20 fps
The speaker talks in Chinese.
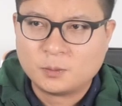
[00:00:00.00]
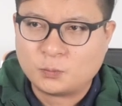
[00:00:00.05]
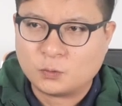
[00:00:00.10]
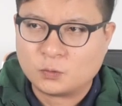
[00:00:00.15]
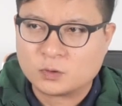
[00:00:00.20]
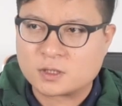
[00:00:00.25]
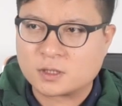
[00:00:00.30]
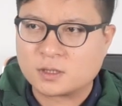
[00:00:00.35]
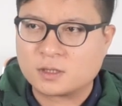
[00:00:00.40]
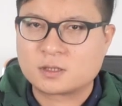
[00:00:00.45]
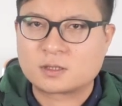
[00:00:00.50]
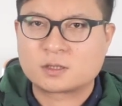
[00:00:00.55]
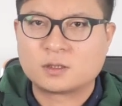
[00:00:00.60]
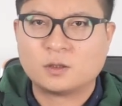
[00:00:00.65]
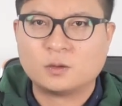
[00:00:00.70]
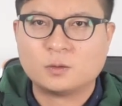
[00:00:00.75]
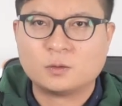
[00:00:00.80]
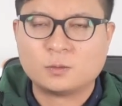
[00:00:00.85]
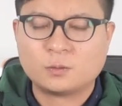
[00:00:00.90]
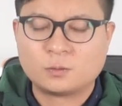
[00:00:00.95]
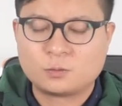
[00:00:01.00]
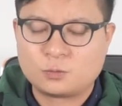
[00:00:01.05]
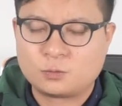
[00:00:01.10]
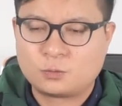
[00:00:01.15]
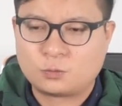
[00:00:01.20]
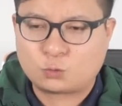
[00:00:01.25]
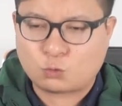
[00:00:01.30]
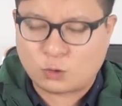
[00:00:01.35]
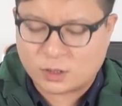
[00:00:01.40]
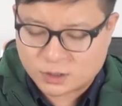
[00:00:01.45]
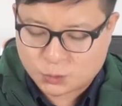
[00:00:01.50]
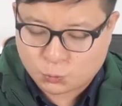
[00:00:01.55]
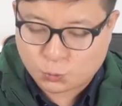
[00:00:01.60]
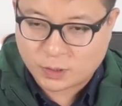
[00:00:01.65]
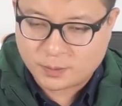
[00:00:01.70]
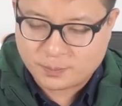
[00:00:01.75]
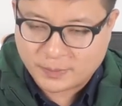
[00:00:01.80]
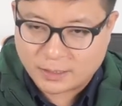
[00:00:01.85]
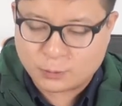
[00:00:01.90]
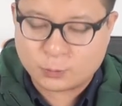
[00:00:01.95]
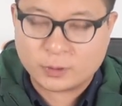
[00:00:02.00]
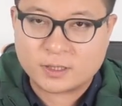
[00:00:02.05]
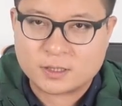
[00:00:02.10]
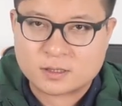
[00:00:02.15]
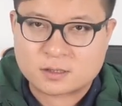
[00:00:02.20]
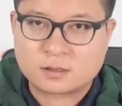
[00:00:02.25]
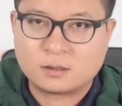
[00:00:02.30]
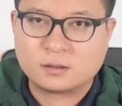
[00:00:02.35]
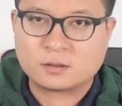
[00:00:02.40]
波折的时候。短缺美元的时